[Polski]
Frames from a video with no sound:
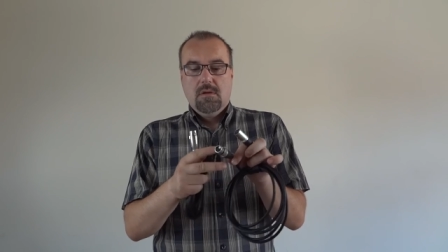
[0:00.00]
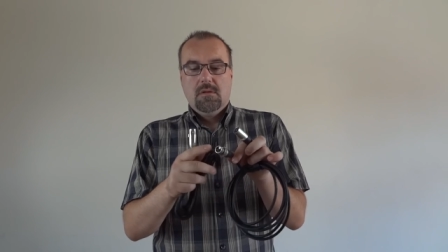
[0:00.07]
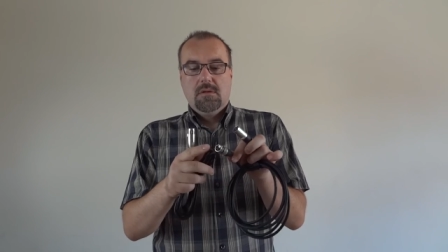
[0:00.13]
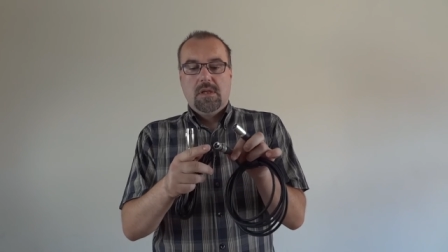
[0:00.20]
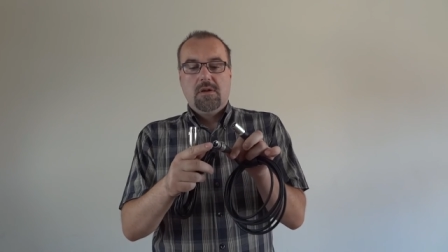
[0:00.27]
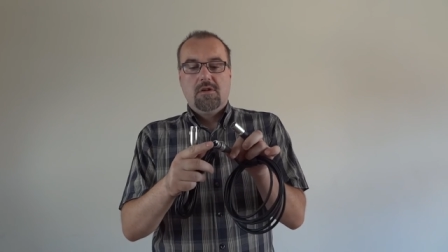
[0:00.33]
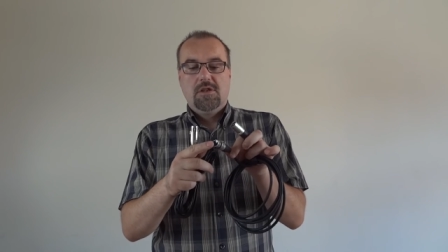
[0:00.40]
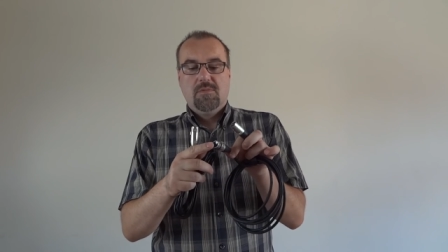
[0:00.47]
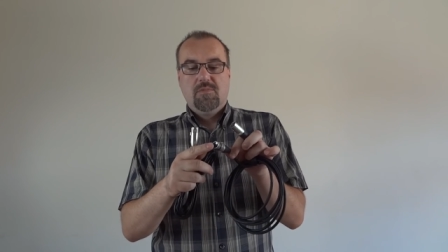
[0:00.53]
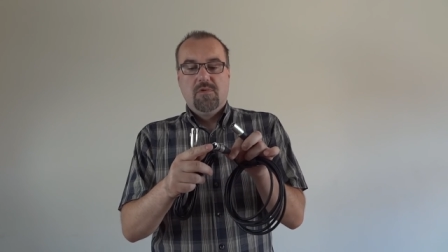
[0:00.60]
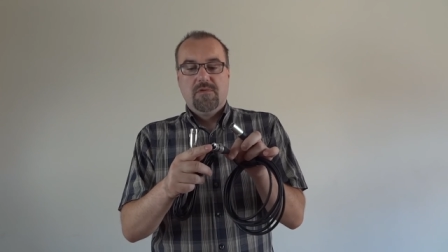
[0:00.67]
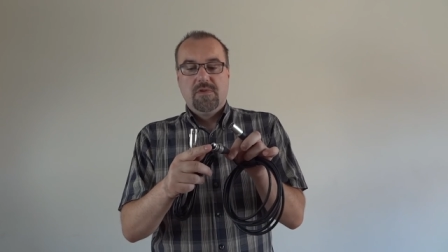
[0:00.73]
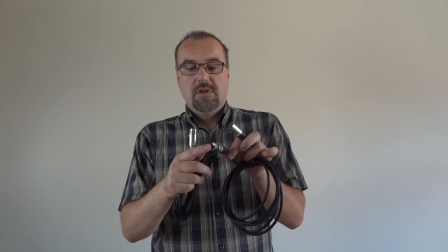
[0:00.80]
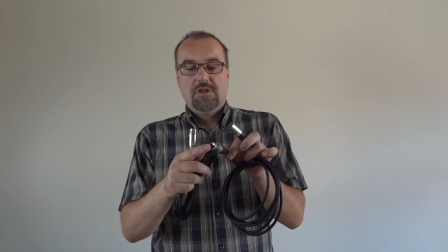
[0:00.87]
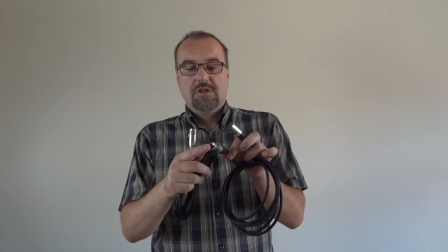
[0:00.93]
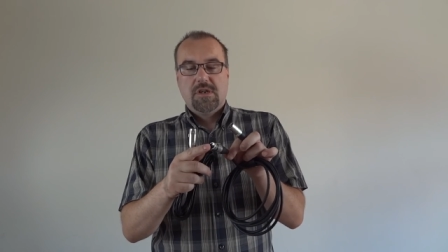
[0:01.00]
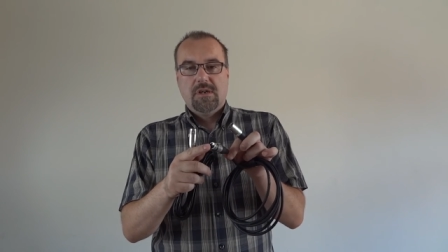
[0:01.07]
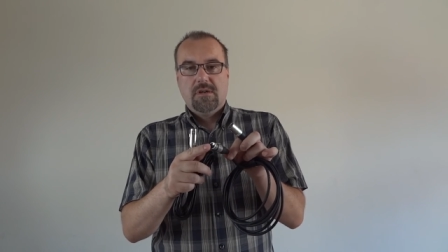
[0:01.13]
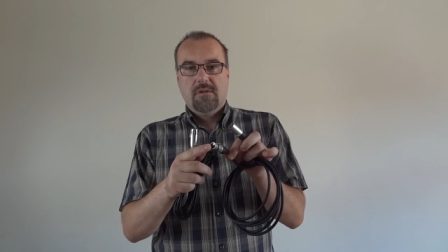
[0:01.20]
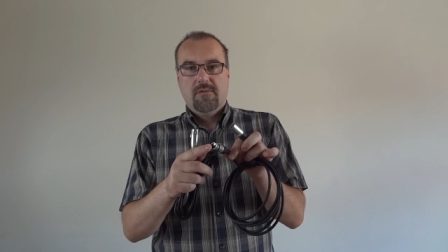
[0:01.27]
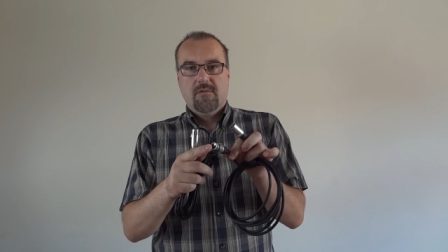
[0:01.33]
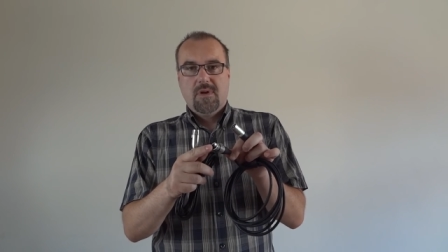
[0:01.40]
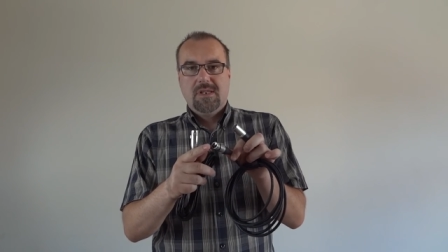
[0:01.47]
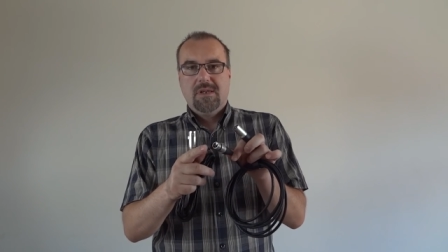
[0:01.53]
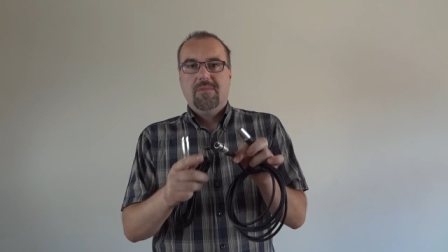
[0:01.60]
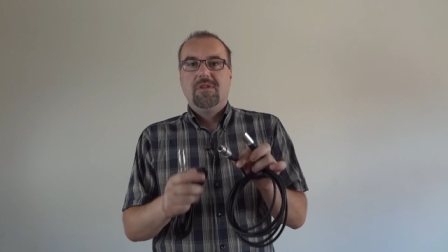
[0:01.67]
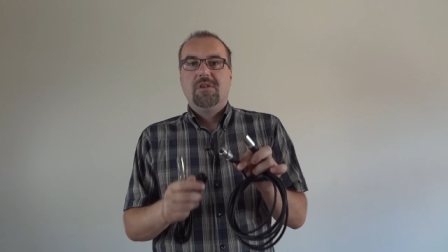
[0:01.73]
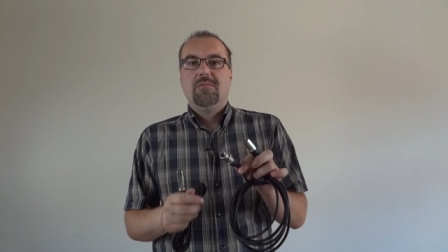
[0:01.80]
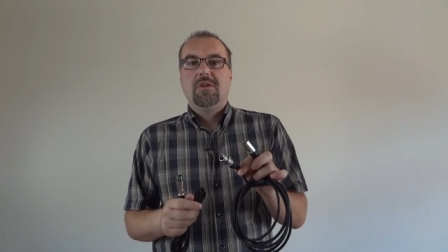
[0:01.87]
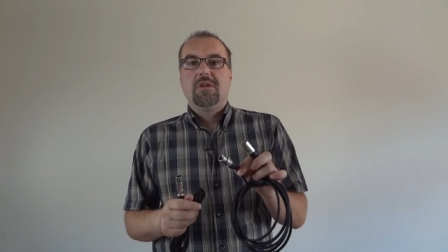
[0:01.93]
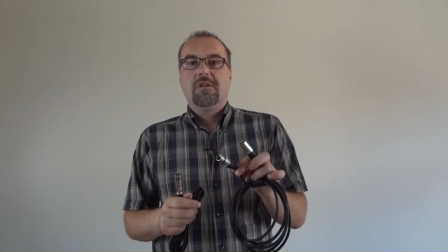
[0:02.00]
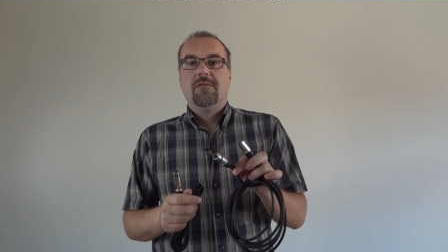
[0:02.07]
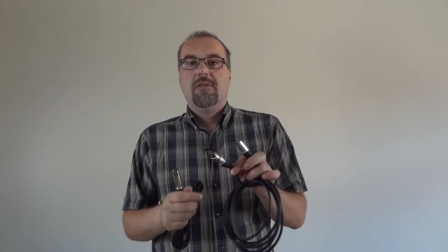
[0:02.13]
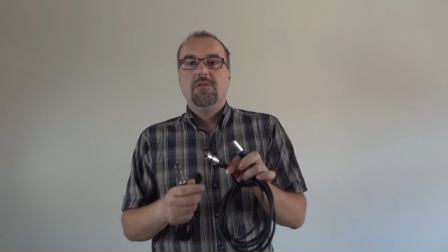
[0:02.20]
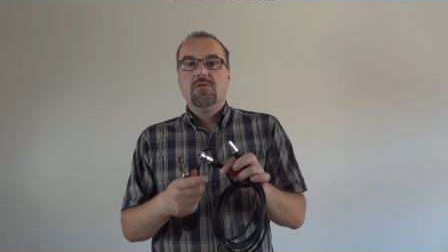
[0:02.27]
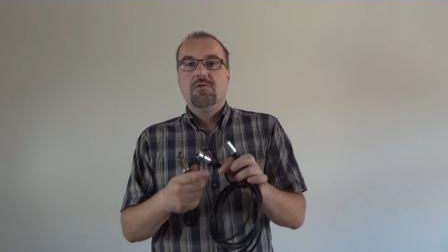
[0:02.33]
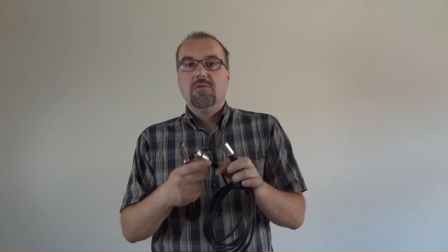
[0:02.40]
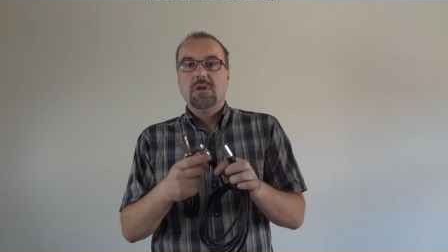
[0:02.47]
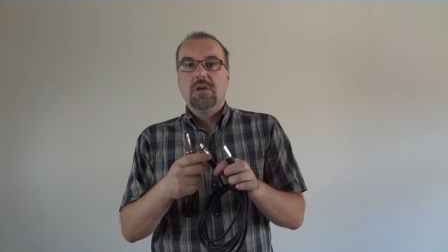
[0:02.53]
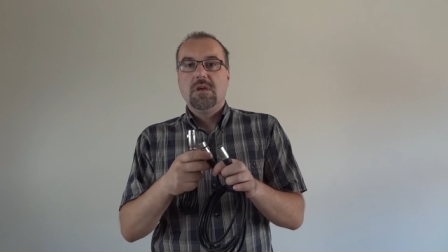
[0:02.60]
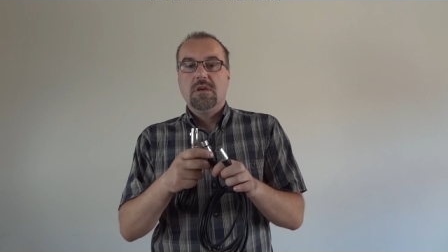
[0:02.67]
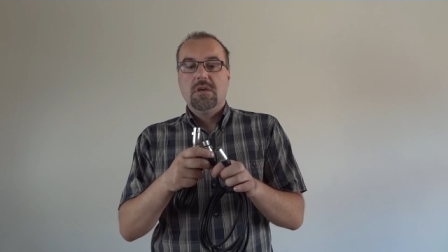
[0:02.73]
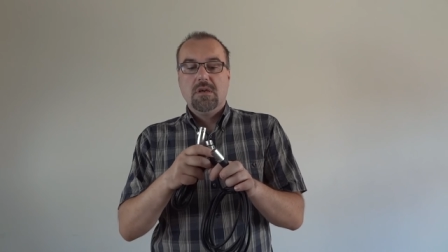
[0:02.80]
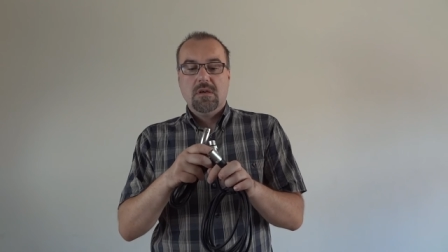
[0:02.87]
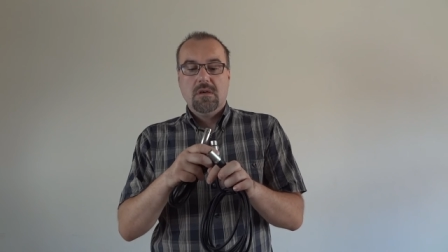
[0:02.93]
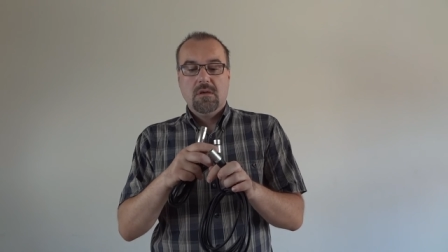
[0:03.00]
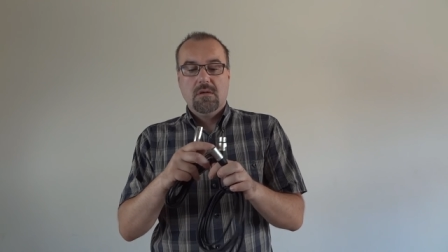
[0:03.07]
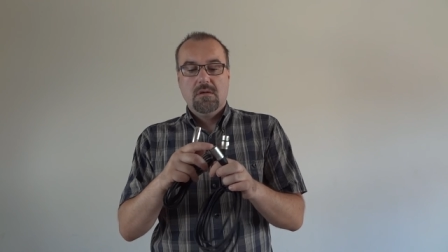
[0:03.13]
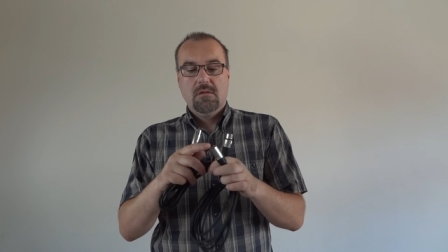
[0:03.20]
Tego typu wtyczkę wkładamy do mikrofonu i